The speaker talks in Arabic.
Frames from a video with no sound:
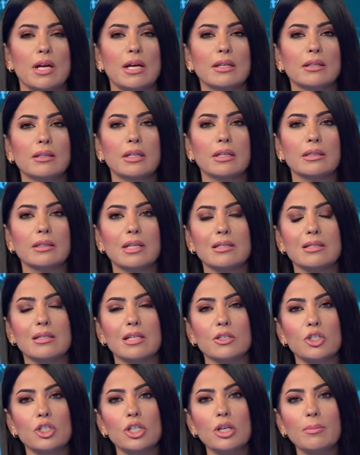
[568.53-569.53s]
أن
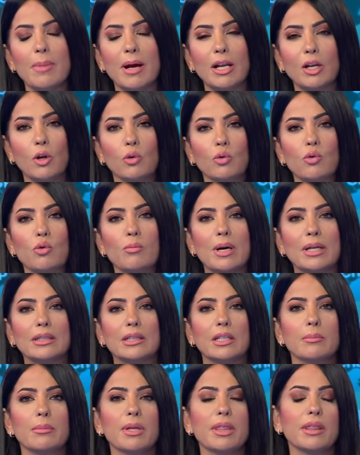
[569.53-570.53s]
تستجيب الحكومات
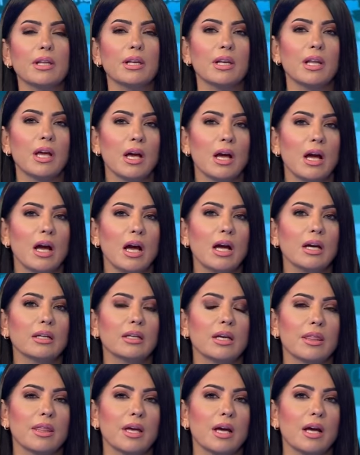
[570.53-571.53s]
لمثل
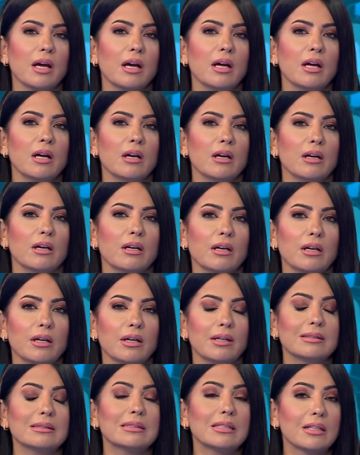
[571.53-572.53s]
هكذا
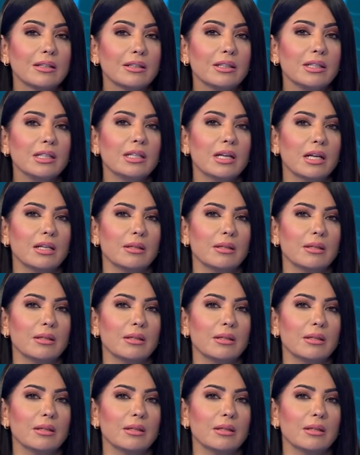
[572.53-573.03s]
تقنيه